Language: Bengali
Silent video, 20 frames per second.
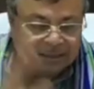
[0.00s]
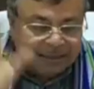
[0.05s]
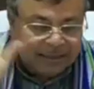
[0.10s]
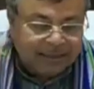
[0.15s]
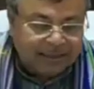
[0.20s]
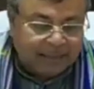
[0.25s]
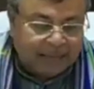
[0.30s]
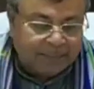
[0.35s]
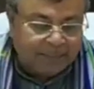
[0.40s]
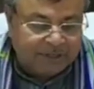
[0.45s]

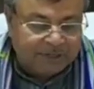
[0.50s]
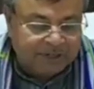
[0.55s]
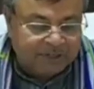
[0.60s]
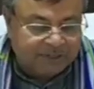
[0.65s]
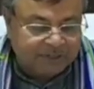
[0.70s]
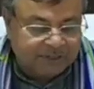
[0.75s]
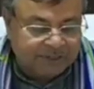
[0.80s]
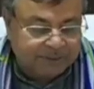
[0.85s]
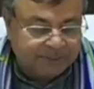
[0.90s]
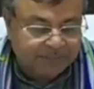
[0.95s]
নাম
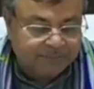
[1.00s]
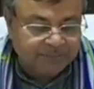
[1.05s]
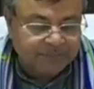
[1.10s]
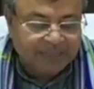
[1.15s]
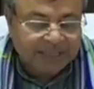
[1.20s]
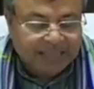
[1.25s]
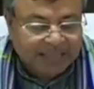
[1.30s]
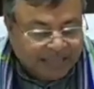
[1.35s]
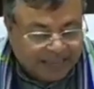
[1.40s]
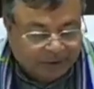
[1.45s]
এসেছে
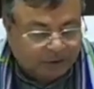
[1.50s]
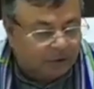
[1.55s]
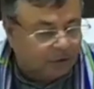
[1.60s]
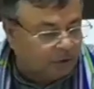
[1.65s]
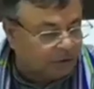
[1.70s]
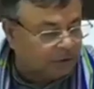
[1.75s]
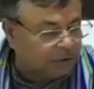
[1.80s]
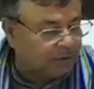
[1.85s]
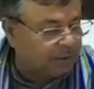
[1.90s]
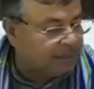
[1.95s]
এখন
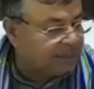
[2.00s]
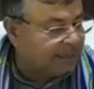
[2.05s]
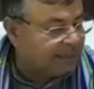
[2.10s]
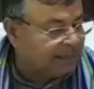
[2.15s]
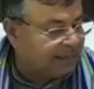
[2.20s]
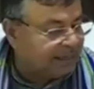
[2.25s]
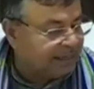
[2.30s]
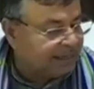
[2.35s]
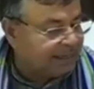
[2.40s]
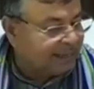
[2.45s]

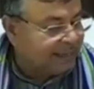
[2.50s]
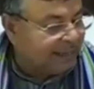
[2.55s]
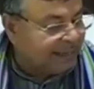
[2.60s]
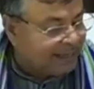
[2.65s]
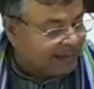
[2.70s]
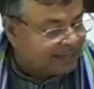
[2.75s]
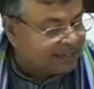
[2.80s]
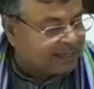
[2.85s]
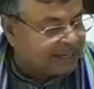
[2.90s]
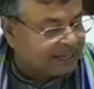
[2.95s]

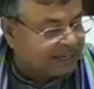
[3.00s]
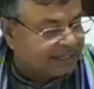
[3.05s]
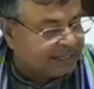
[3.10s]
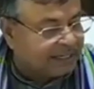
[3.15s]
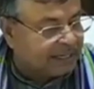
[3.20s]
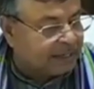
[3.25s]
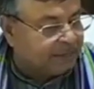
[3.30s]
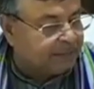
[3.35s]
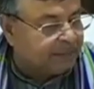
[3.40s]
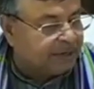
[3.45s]
এই
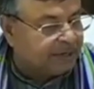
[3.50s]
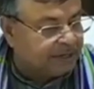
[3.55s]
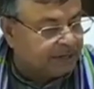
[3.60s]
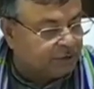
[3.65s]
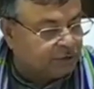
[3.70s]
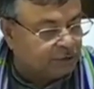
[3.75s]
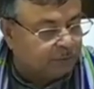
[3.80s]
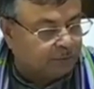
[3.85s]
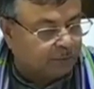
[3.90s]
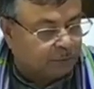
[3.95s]
টেকনিক্যাল বিটের
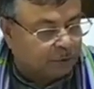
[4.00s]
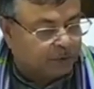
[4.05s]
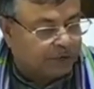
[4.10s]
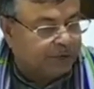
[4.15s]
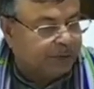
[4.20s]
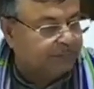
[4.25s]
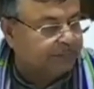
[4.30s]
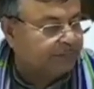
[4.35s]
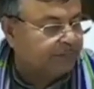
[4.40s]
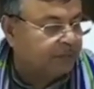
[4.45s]
পরে
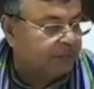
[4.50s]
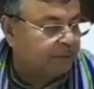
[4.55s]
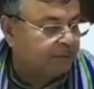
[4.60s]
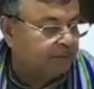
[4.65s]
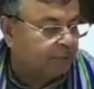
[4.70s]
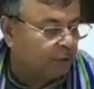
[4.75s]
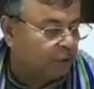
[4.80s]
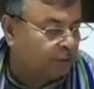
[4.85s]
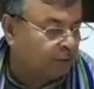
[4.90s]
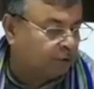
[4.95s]

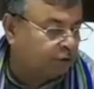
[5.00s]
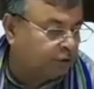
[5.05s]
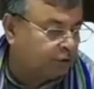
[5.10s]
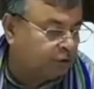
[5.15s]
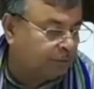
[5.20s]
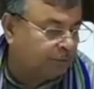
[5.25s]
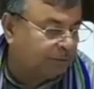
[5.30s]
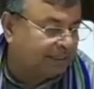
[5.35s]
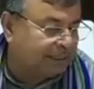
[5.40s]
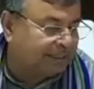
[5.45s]
পরবর্তী
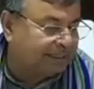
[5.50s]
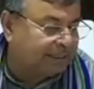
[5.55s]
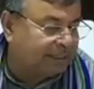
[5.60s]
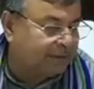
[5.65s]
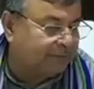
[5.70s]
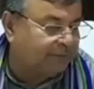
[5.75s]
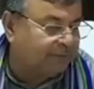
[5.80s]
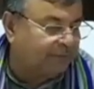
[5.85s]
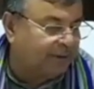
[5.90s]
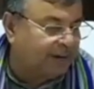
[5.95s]
সময় তাদেরকে
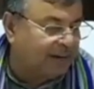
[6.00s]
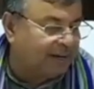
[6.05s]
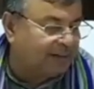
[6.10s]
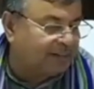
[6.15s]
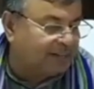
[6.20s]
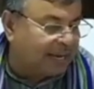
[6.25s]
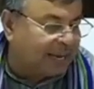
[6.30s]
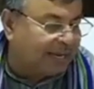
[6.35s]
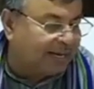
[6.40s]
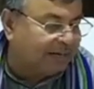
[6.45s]
ফিল্ড
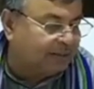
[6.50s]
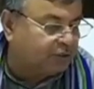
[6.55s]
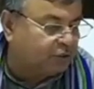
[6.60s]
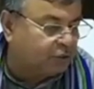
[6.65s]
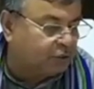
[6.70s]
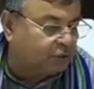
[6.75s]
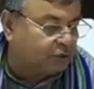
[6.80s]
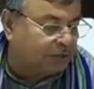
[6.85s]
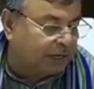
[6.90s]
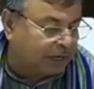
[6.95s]
ট্রায়ালের
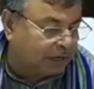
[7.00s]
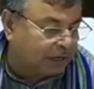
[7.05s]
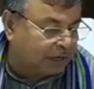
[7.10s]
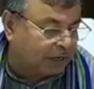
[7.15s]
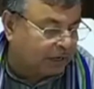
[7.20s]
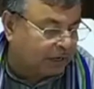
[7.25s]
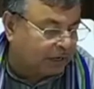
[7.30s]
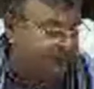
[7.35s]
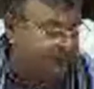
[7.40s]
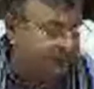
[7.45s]
জন্য ডাকা
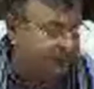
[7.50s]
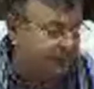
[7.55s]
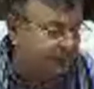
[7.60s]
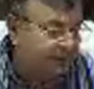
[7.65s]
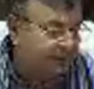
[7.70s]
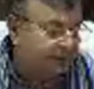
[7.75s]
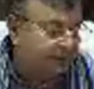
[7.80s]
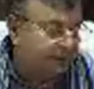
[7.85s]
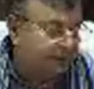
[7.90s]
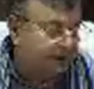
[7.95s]
হবে
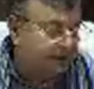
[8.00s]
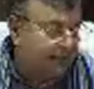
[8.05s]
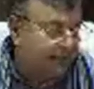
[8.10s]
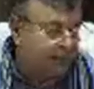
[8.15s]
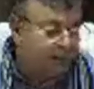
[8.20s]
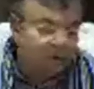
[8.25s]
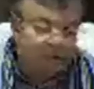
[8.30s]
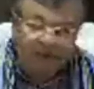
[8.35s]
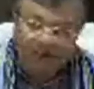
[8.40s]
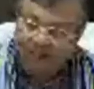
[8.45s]

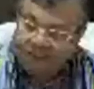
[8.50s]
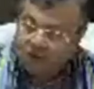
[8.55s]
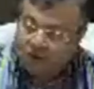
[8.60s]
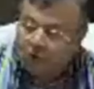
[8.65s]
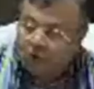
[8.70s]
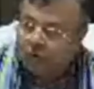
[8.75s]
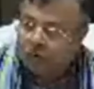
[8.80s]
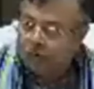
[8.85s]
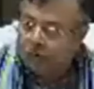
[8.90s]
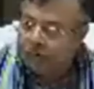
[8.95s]
এবং
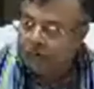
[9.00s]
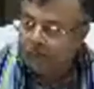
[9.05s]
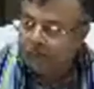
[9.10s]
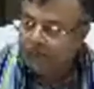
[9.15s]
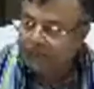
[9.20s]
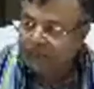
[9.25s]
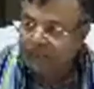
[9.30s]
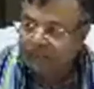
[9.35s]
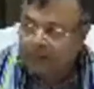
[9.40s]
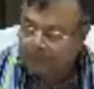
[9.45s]
এটাও
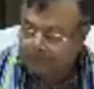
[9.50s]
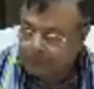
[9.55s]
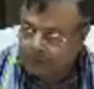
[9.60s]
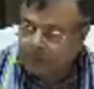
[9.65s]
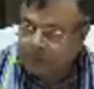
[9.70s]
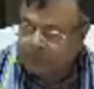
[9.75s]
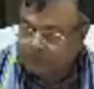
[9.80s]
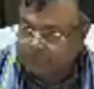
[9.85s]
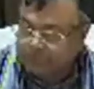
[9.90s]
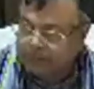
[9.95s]
এটা পুলিশ
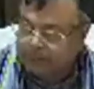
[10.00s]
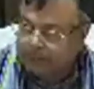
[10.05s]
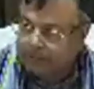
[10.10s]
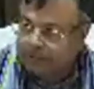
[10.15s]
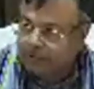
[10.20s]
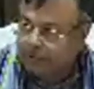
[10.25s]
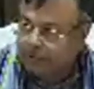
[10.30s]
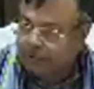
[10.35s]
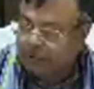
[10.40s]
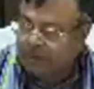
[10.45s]
ডিপার্টমেন্ট
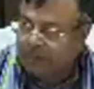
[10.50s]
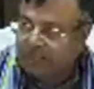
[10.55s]
করবে